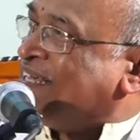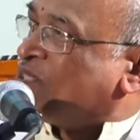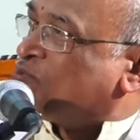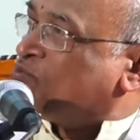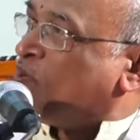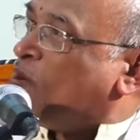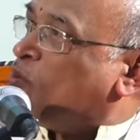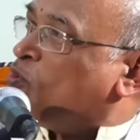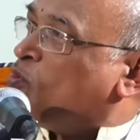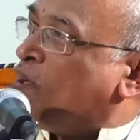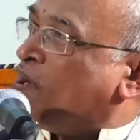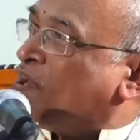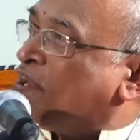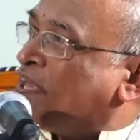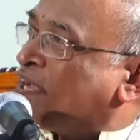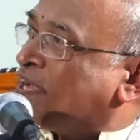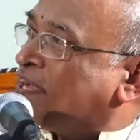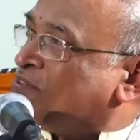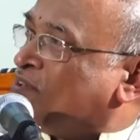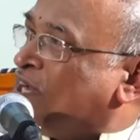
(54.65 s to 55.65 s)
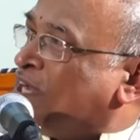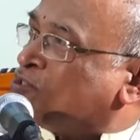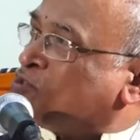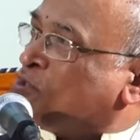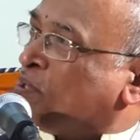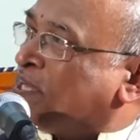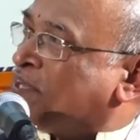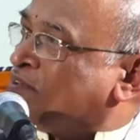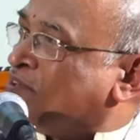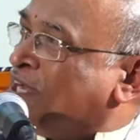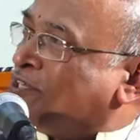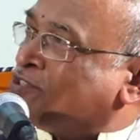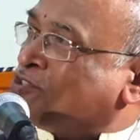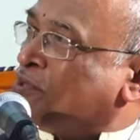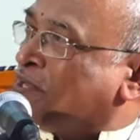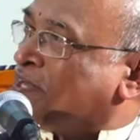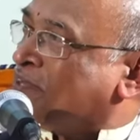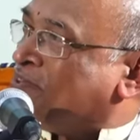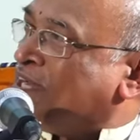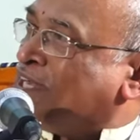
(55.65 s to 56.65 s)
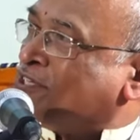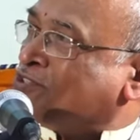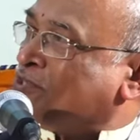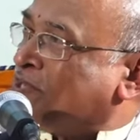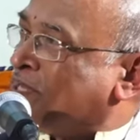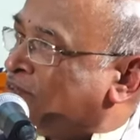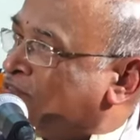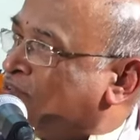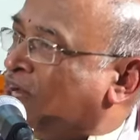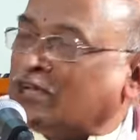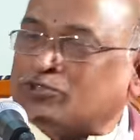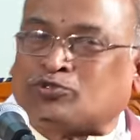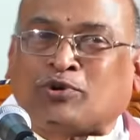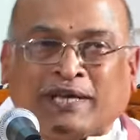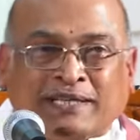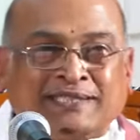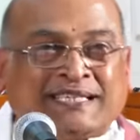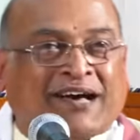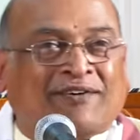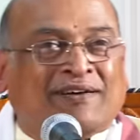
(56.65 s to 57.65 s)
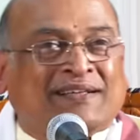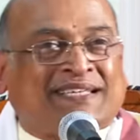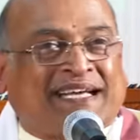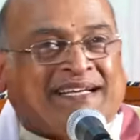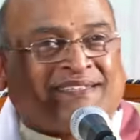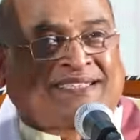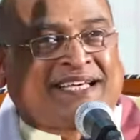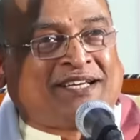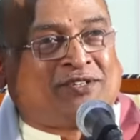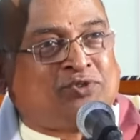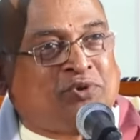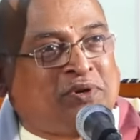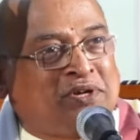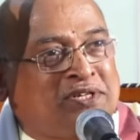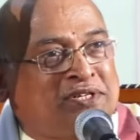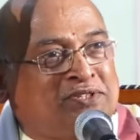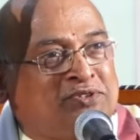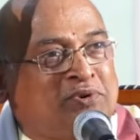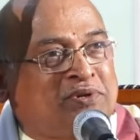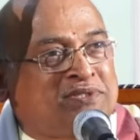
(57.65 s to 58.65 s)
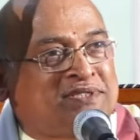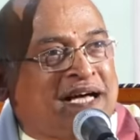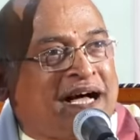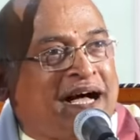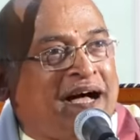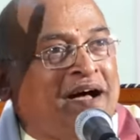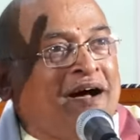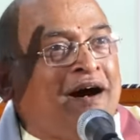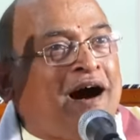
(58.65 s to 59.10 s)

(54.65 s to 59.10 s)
స్వామివారి యొక్క దాసునికి దాసునికి దాసునికి దాసుడే సేవలు చేస్తాయి సూర్యచంద్రుడు సహా